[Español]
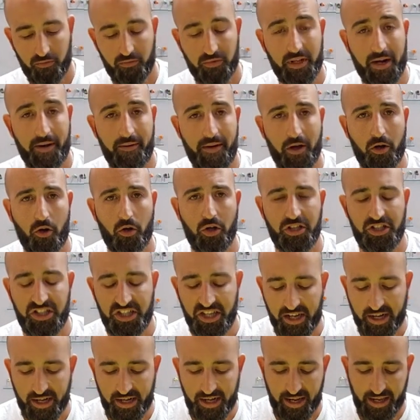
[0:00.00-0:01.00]
trabajo de
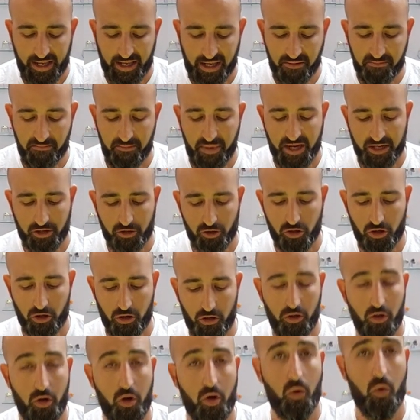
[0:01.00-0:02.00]
cierre
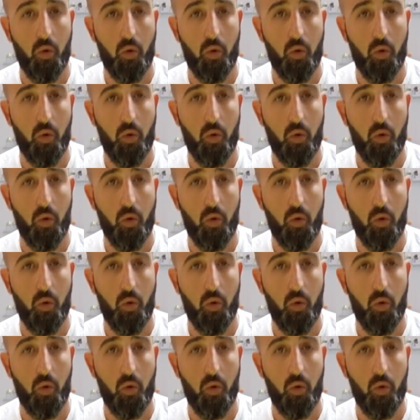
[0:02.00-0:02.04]
inverso, lo